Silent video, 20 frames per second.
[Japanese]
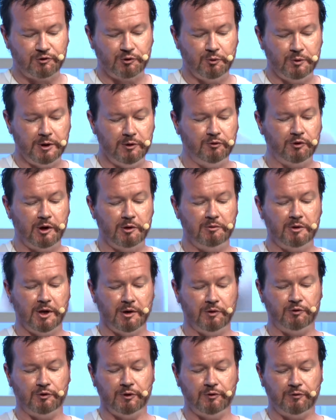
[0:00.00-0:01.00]
えそ
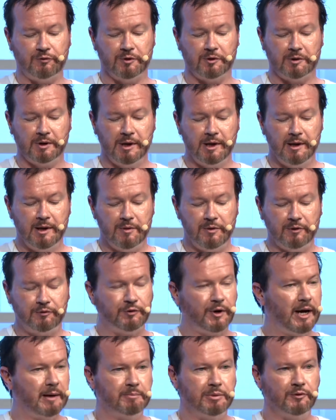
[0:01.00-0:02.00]
して気が
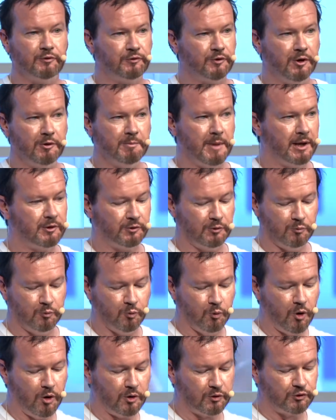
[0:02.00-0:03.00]
つかないかもしれませ
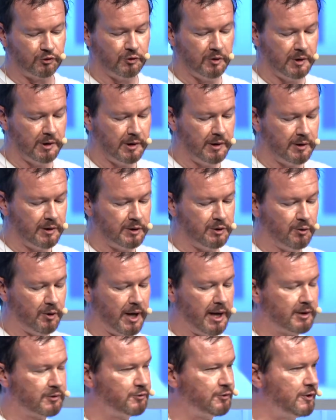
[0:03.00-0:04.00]
んが
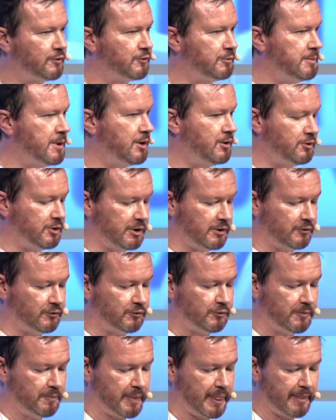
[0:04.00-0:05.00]
どういう
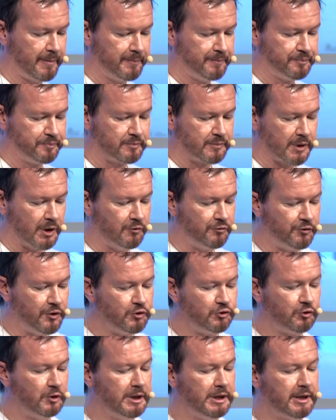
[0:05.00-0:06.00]
アクセスモードであっても、
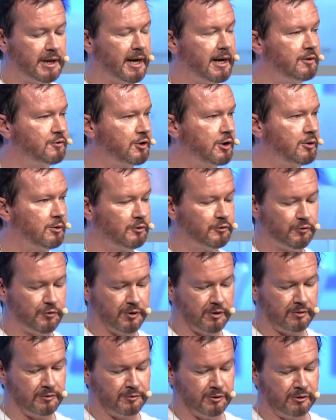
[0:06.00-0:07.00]
えー、起きるということ
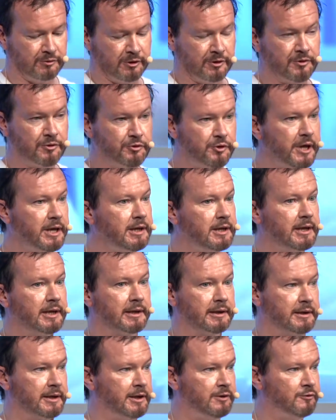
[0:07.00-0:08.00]
です。関東に
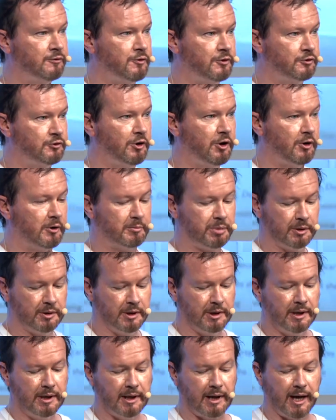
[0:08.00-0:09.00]
よりますと、
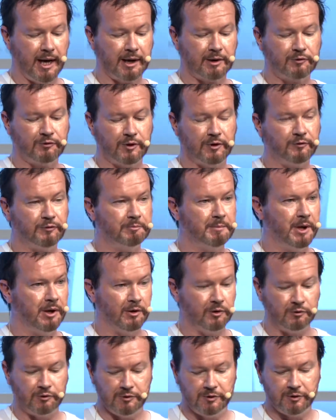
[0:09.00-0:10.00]
えー、思考
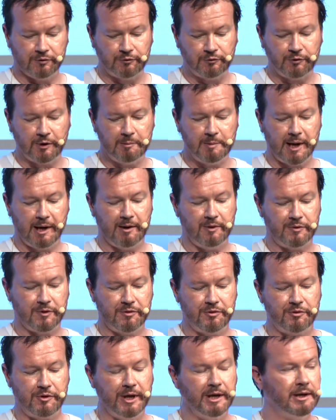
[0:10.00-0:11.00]
が、えー、
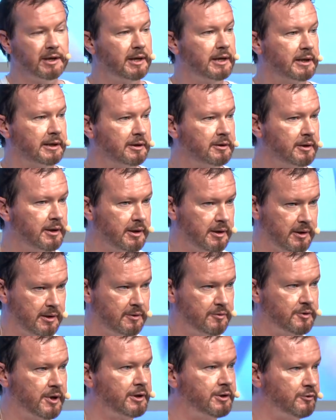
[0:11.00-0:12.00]
トップアクセスモードだということで
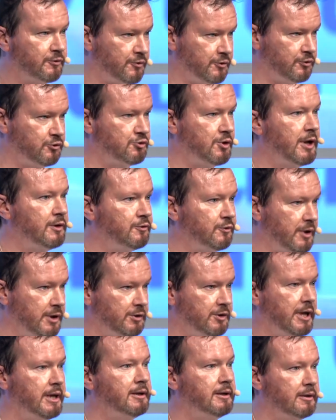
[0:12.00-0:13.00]
す。この思考、え
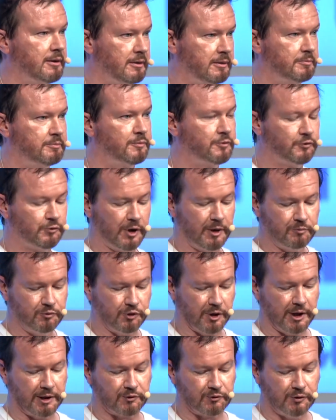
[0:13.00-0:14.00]
こそが、えー、線
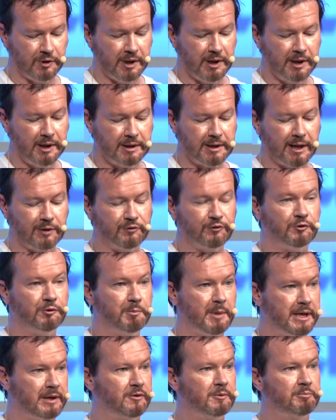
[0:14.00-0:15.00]
形的な、え客
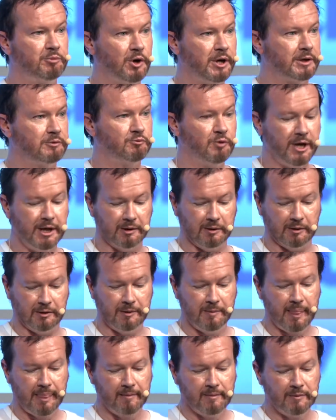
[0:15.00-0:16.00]
観であり、
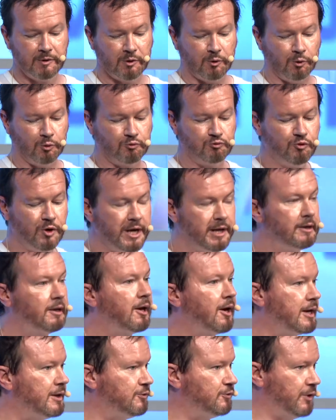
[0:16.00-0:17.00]
そしてレンガが
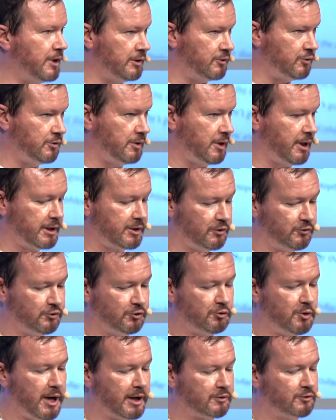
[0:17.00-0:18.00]
現実のものになると
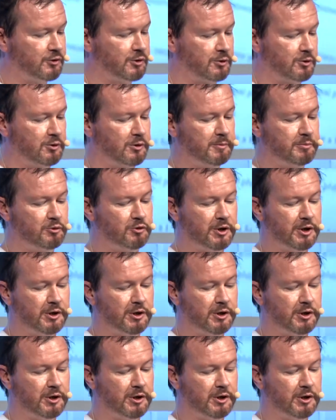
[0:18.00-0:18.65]
いうことです。